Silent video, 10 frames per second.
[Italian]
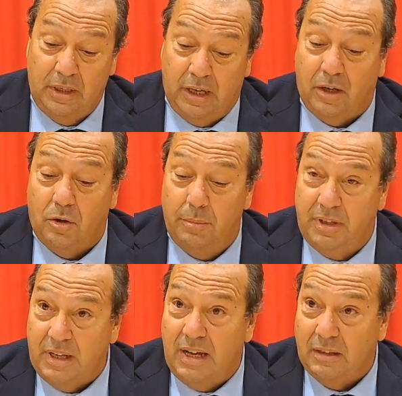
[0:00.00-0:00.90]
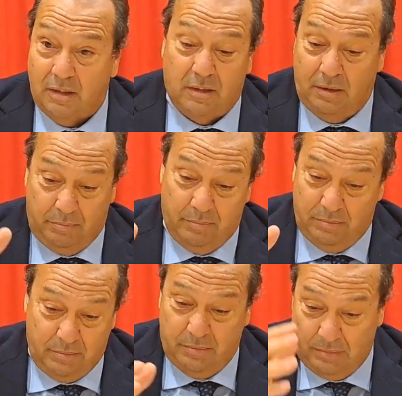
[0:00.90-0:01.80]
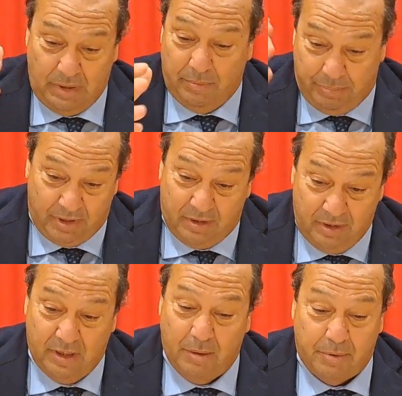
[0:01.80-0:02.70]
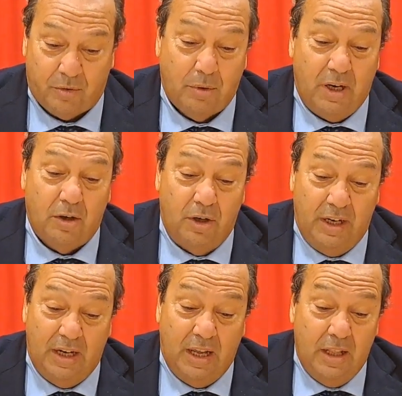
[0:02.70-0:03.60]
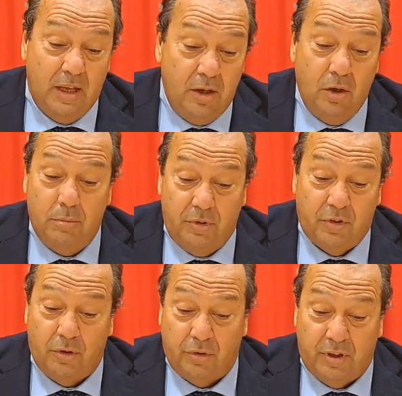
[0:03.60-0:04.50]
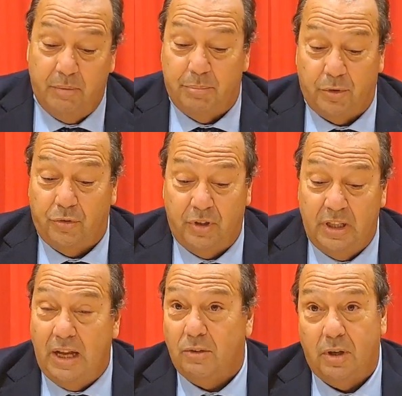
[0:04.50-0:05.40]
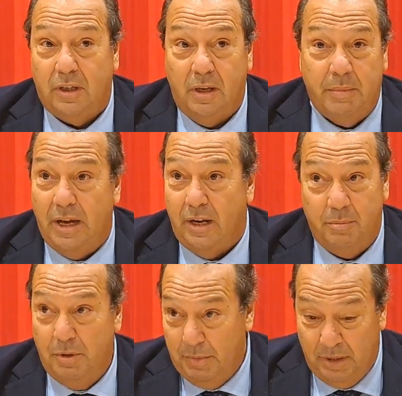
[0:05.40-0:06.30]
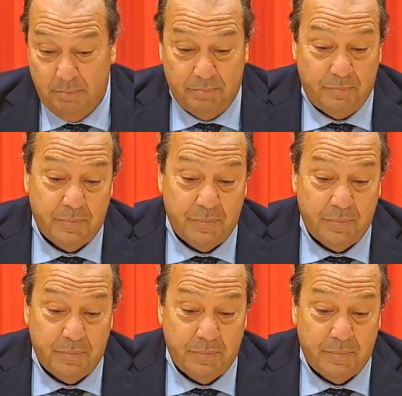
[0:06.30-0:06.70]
che come tanti, a partire da Pasquale Colella, io mi sono sempre ostinato a chiamare Mimì.